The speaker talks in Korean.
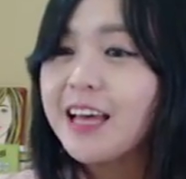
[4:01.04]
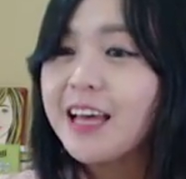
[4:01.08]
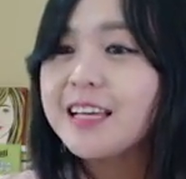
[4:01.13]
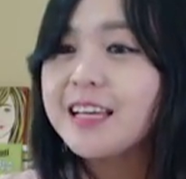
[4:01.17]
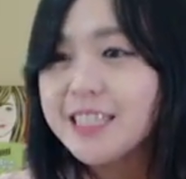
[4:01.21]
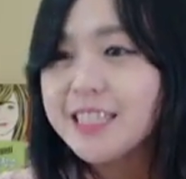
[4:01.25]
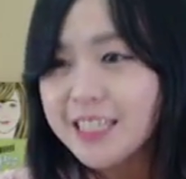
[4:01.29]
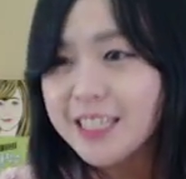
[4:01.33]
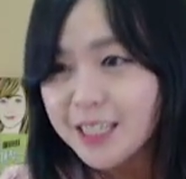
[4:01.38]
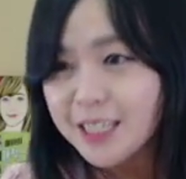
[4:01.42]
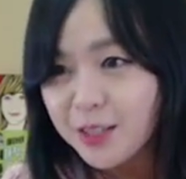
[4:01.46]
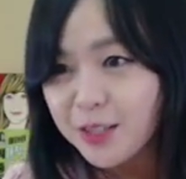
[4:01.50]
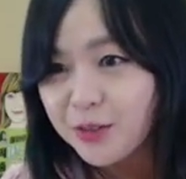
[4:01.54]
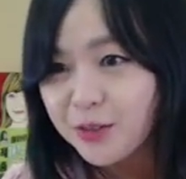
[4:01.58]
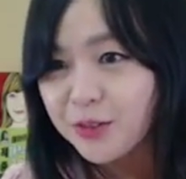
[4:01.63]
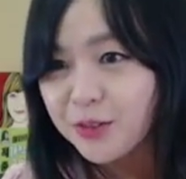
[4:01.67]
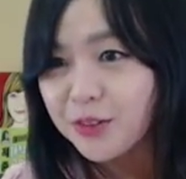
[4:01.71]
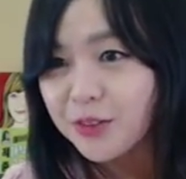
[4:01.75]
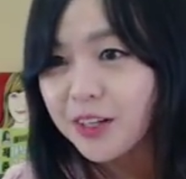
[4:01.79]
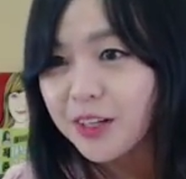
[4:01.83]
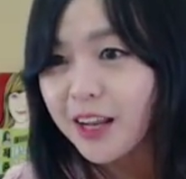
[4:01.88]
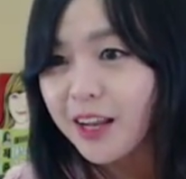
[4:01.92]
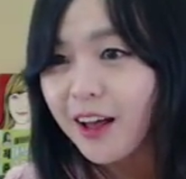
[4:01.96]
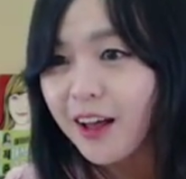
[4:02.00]

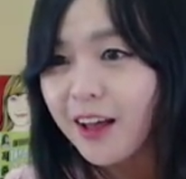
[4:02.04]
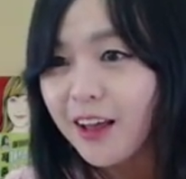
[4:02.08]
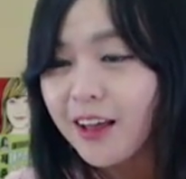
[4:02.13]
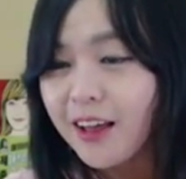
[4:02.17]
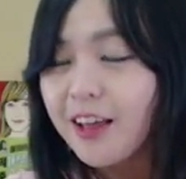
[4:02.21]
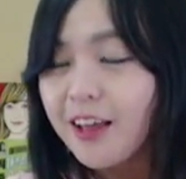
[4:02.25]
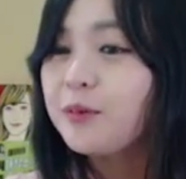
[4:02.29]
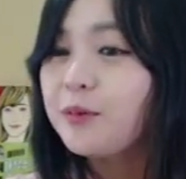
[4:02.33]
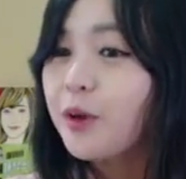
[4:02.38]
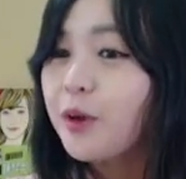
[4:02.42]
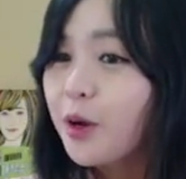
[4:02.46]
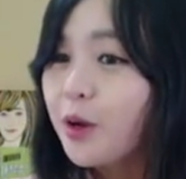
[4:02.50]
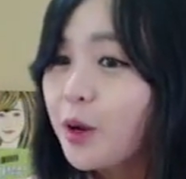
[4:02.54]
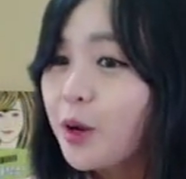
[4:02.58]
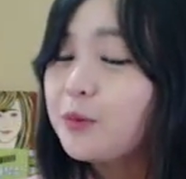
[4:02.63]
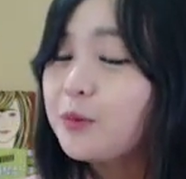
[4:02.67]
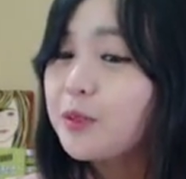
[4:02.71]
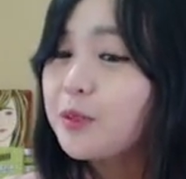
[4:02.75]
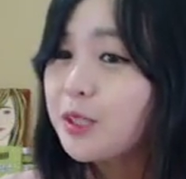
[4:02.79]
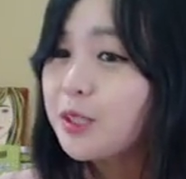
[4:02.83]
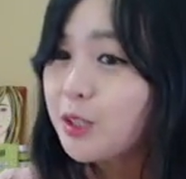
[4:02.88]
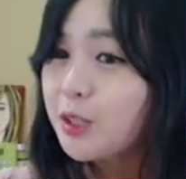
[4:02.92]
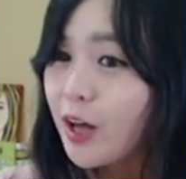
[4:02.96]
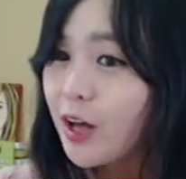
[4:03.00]
辛苦了.
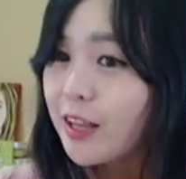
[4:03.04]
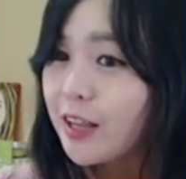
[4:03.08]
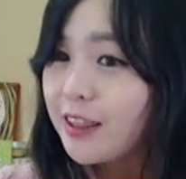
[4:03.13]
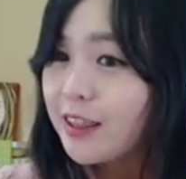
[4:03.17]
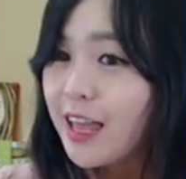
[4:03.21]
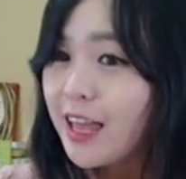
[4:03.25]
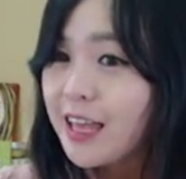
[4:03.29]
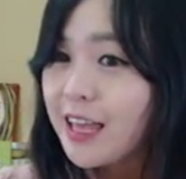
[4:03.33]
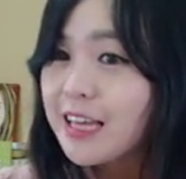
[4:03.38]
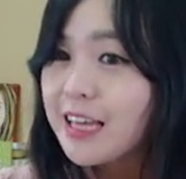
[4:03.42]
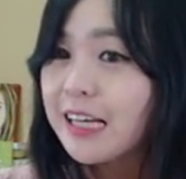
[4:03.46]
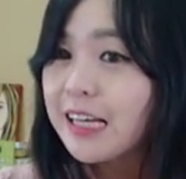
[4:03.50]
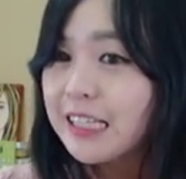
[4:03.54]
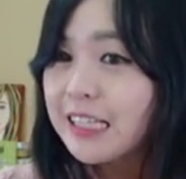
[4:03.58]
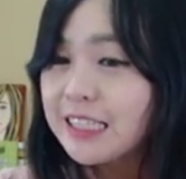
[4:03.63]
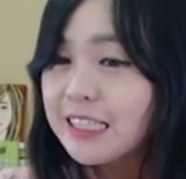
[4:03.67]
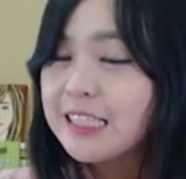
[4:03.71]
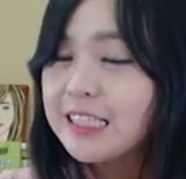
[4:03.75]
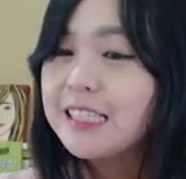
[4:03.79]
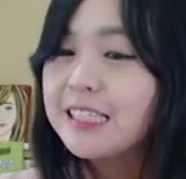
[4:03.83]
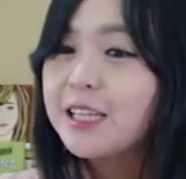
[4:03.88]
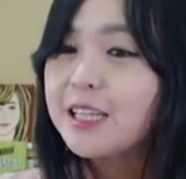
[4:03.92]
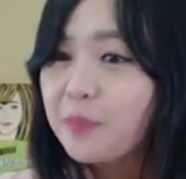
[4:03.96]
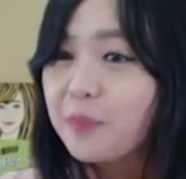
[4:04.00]
여러분은 저한테
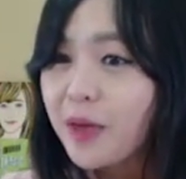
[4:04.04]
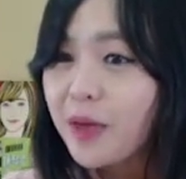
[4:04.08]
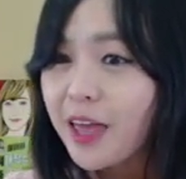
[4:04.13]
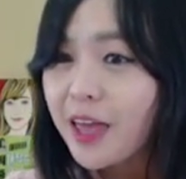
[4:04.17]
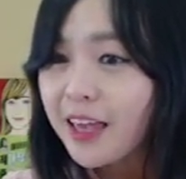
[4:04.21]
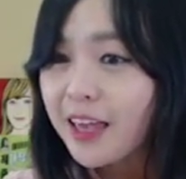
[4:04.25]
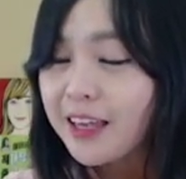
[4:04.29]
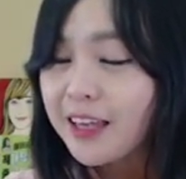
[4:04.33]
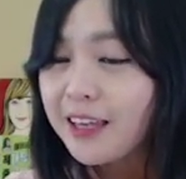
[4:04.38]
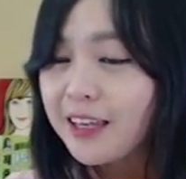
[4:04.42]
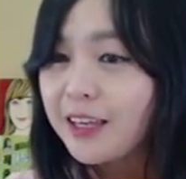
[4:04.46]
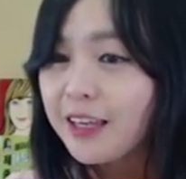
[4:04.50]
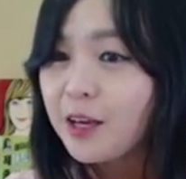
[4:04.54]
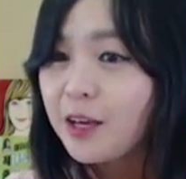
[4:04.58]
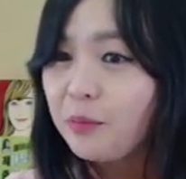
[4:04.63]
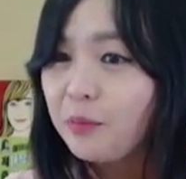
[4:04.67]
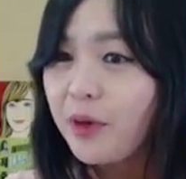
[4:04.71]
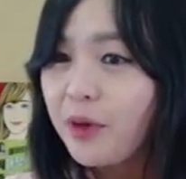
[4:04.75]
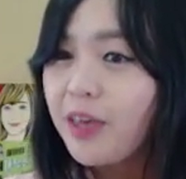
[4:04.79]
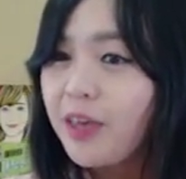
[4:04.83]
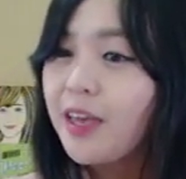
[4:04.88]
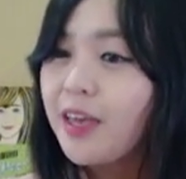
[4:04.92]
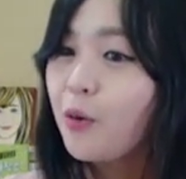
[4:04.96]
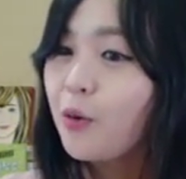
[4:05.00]
谢谢 페이,
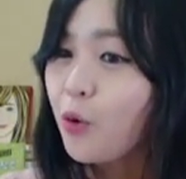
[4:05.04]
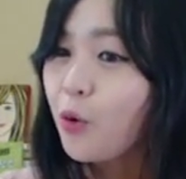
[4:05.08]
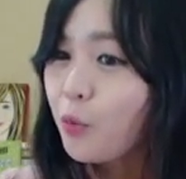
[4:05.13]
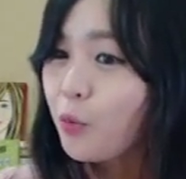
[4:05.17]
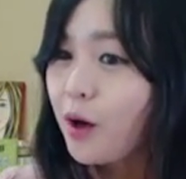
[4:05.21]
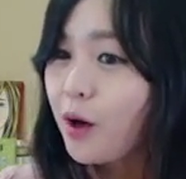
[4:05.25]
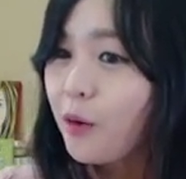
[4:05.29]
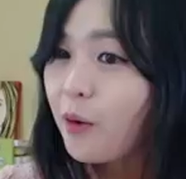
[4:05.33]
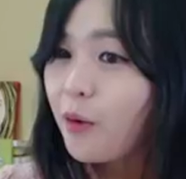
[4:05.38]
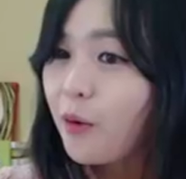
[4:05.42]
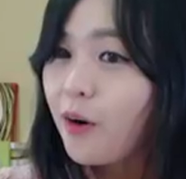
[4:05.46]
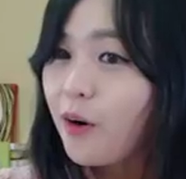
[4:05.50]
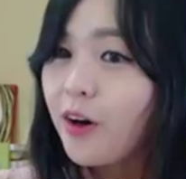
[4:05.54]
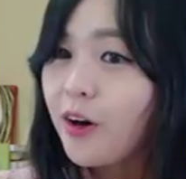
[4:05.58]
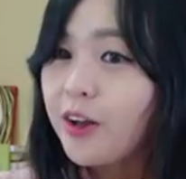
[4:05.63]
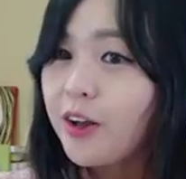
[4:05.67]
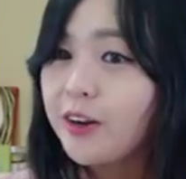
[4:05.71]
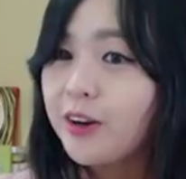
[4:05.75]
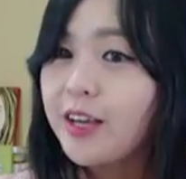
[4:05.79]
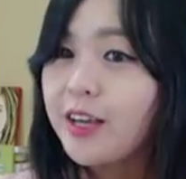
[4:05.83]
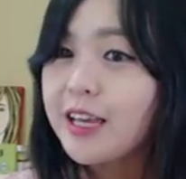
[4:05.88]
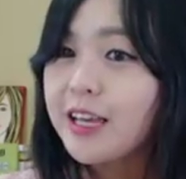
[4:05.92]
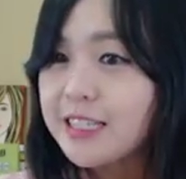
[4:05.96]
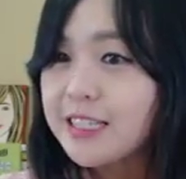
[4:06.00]
페이야 고마워
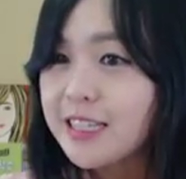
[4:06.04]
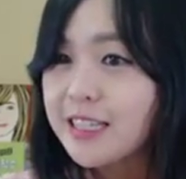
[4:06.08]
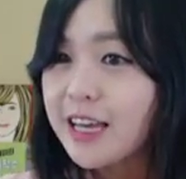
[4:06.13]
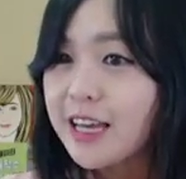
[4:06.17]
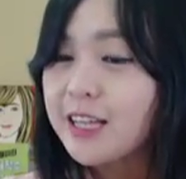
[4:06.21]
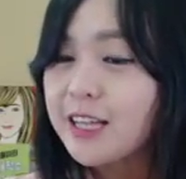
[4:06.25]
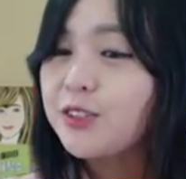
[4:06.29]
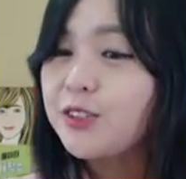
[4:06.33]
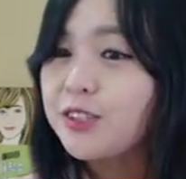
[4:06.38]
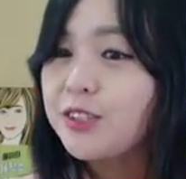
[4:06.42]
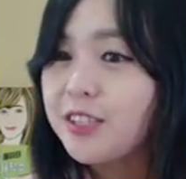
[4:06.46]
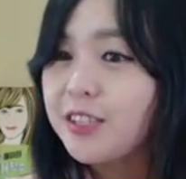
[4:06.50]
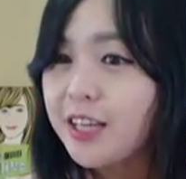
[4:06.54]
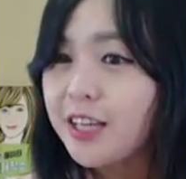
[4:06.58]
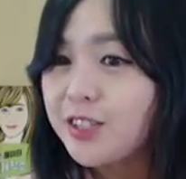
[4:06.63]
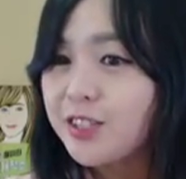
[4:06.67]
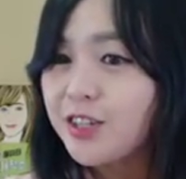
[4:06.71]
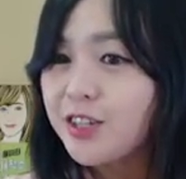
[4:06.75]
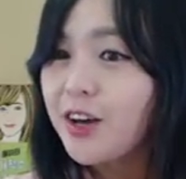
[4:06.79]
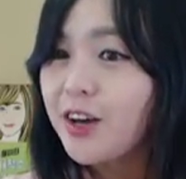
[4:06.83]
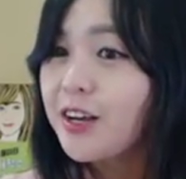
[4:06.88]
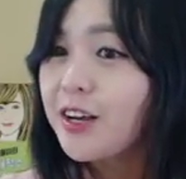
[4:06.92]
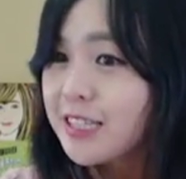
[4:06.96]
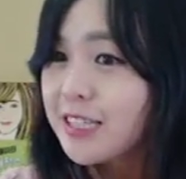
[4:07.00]
이렇게 인사할 수
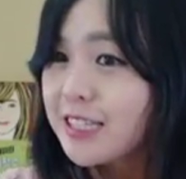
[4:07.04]
있겠죠?